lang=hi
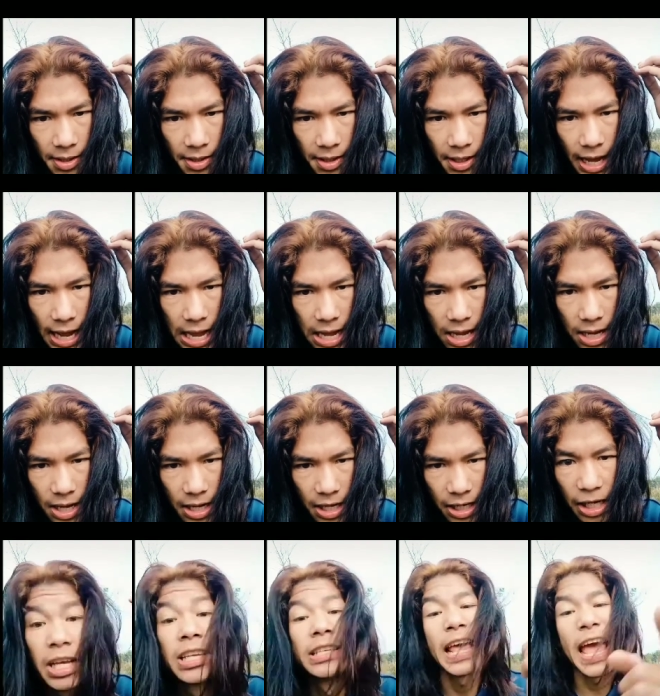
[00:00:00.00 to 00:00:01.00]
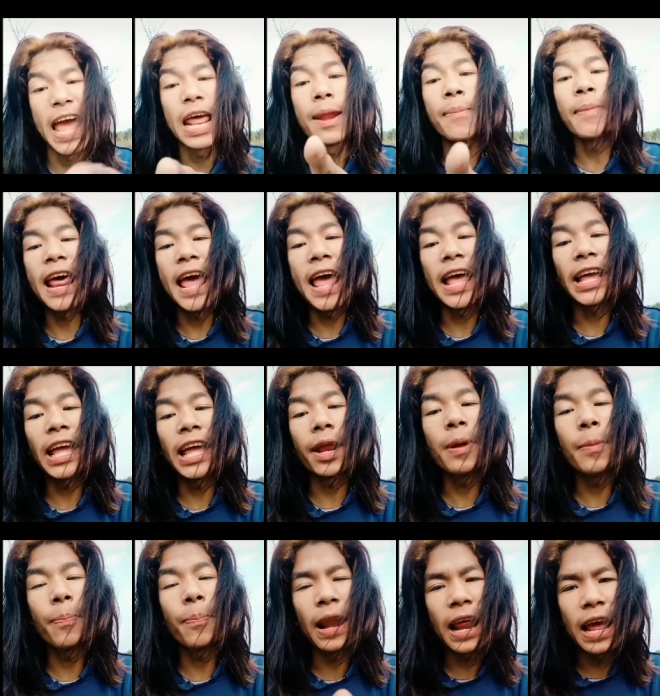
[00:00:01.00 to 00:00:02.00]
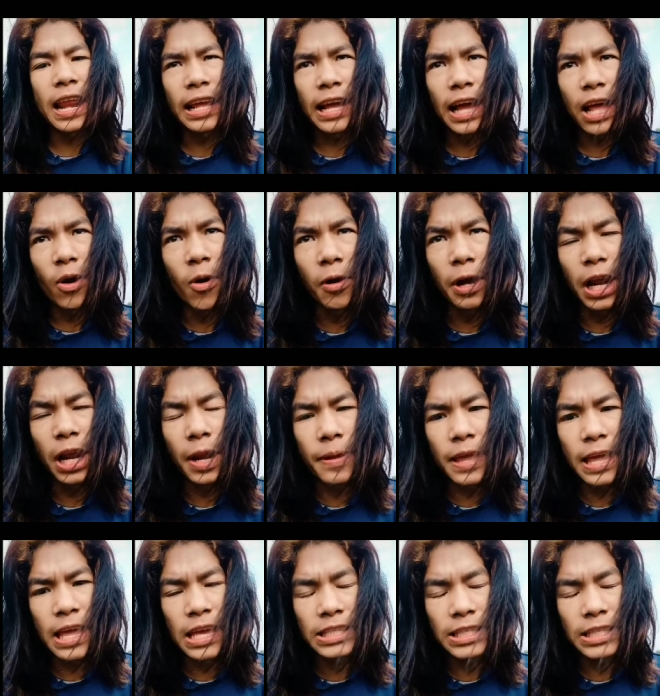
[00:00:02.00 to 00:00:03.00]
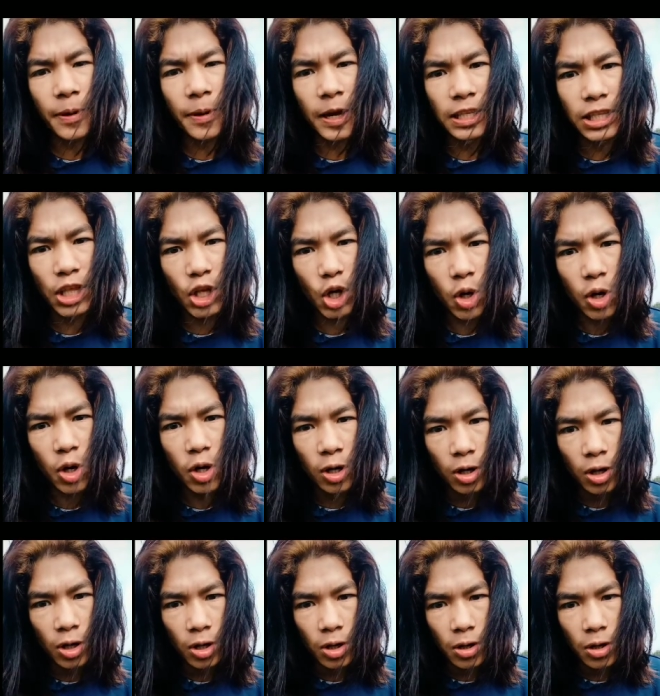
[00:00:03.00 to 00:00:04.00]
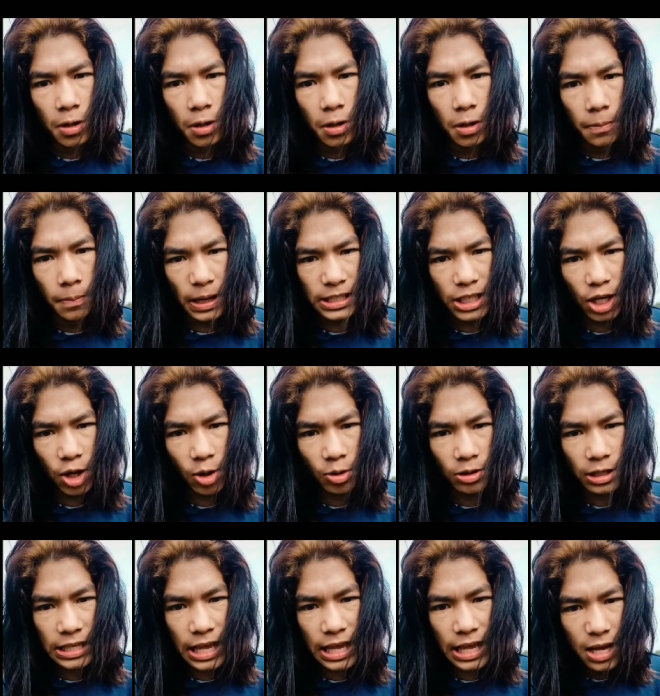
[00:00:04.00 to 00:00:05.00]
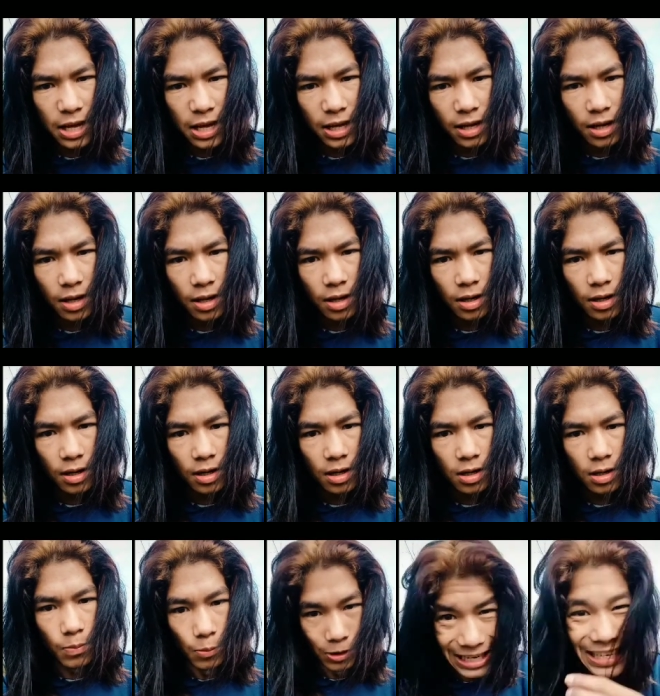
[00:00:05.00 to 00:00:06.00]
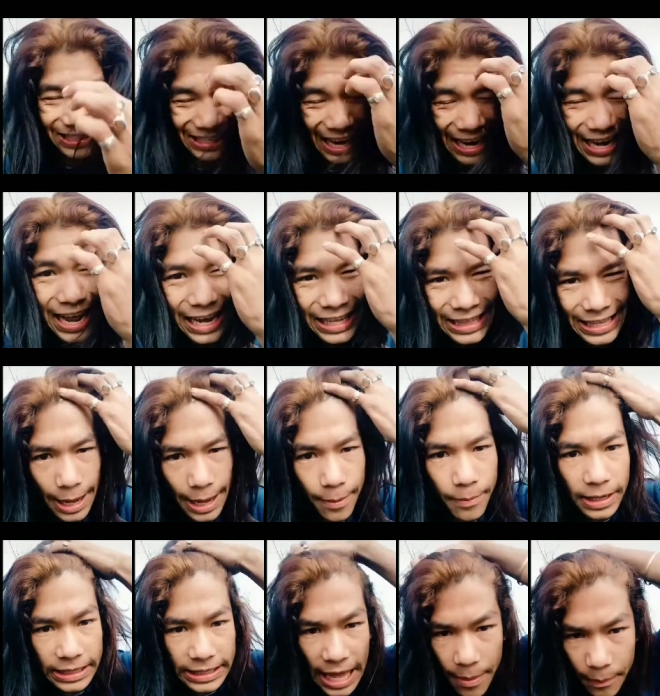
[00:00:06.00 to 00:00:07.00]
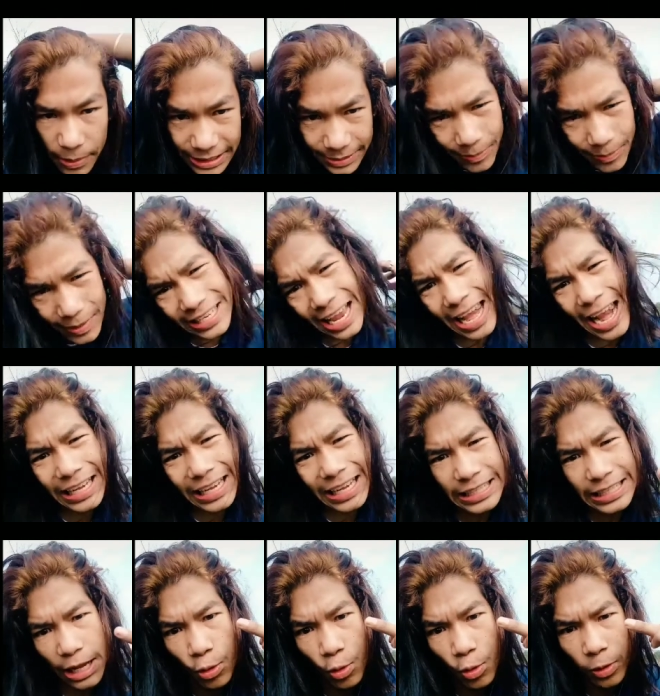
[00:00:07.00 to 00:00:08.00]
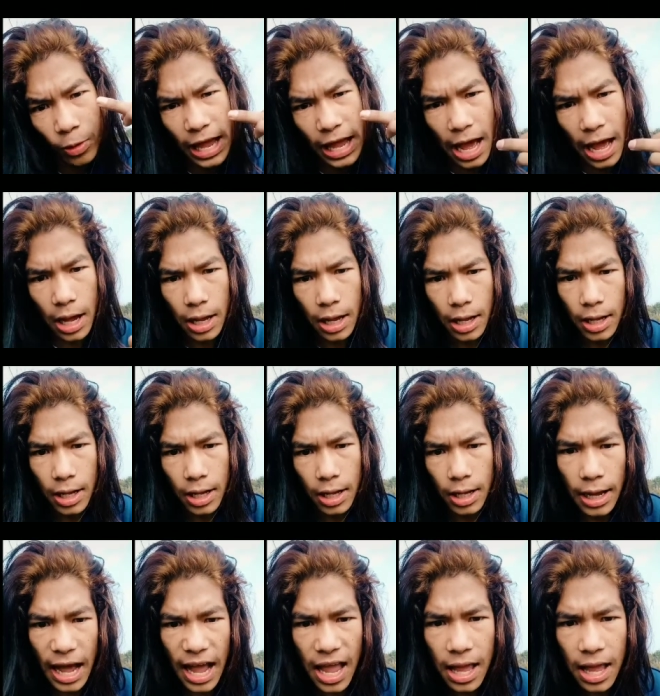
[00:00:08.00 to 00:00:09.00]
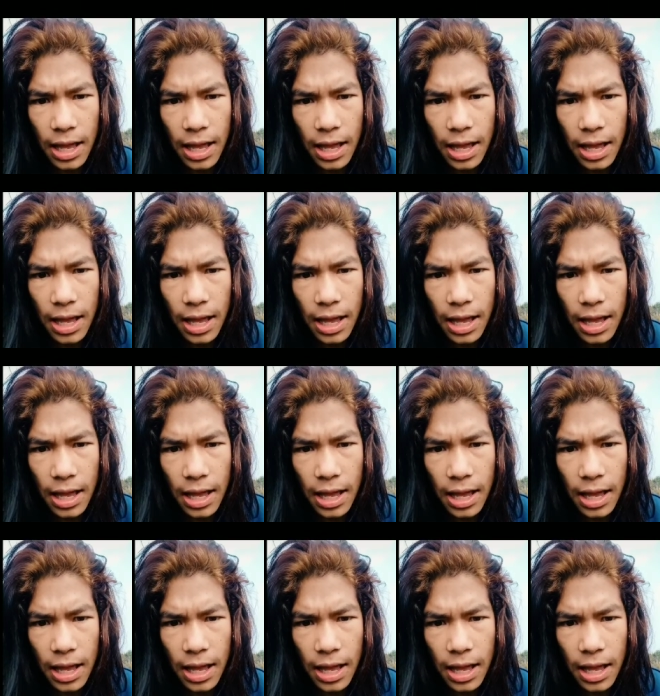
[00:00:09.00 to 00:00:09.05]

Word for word: हैं शहर में रह कर भी पढ़ाई लिखाई होकर भी ये सब करते हो बस्ती लोग जैसा मुझे क्या चाइना का दिखाई मिलता है मैं मैं चाइना का जैसा हूँ क्या हाँ